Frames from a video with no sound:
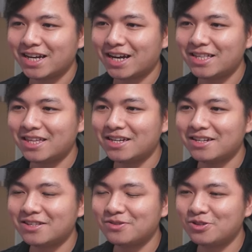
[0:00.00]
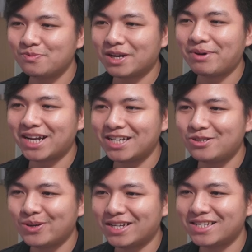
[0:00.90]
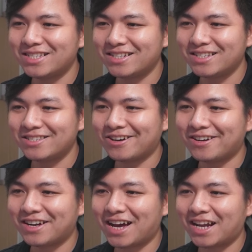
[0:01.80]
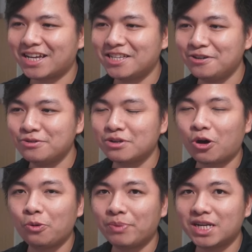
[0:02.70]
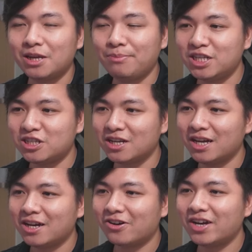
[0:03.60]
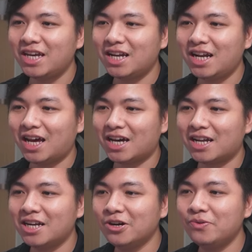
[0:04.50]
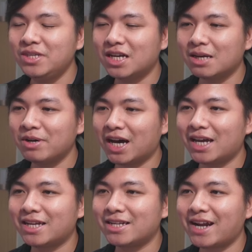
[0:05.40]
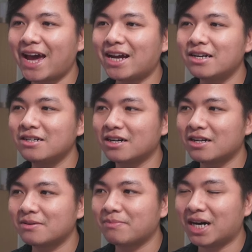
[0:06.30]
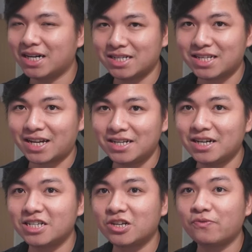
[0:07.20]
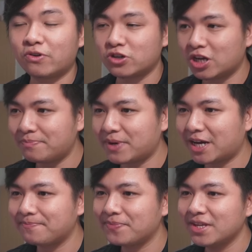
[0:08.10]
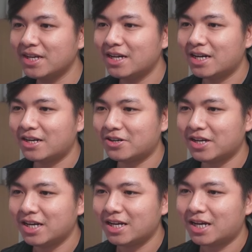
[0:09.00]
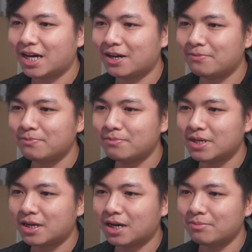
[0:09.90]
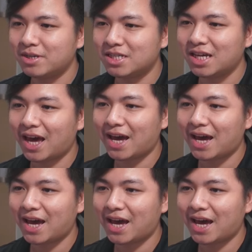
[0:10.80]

Thì các bạn hãy chuyển chọn lại là use open image có nghĩa là lưu những cái bức hình đang được mở sẵn ở trong Photoshop ha rồi um, ở bước thứ hai